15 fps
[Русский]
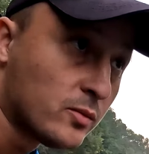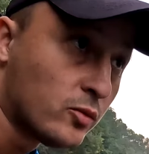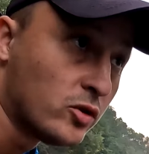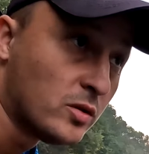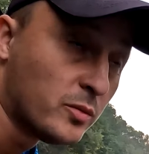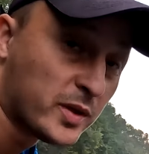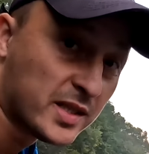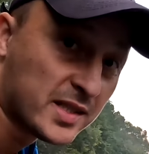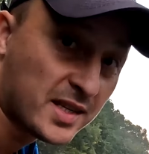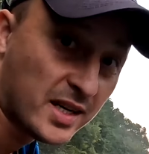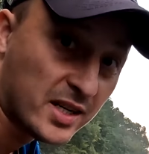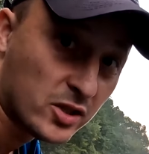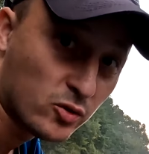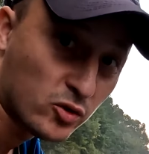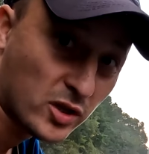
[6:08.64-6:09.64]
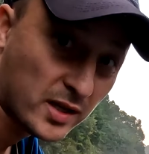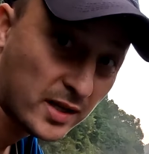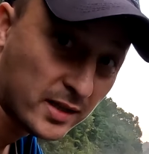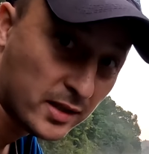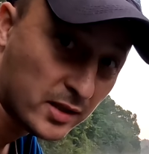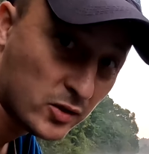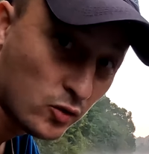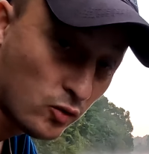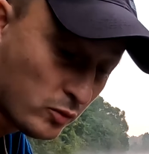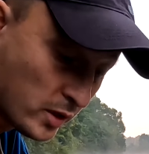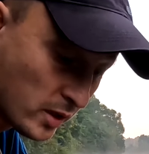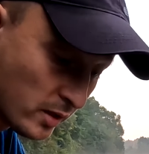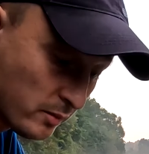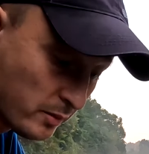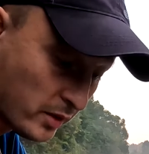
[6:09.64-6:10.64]
собой не потаскаешь. Нужна какая-то
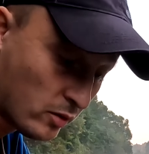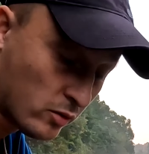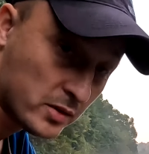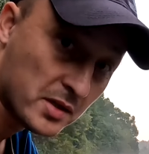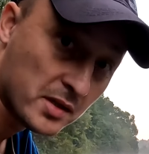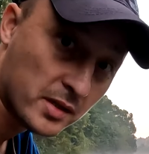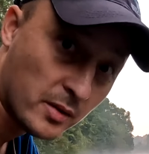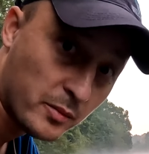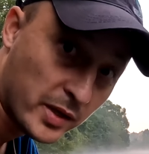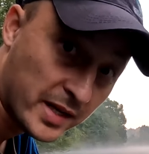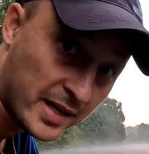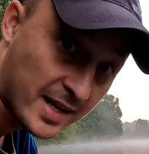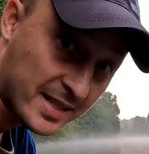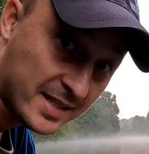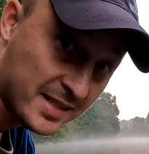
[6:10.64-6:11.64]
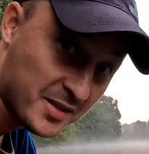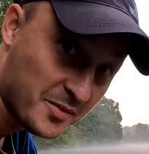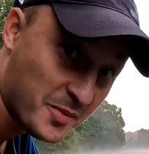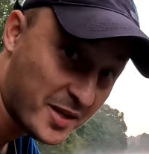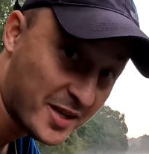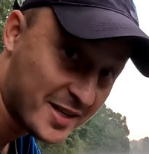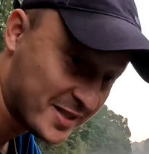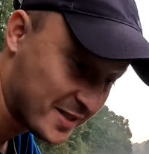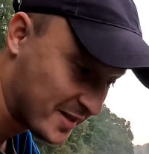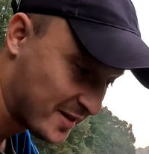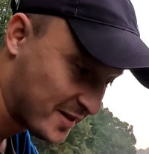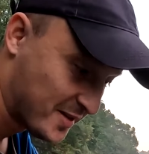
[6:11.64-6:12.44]
сумка, придется на берег ходить, менять.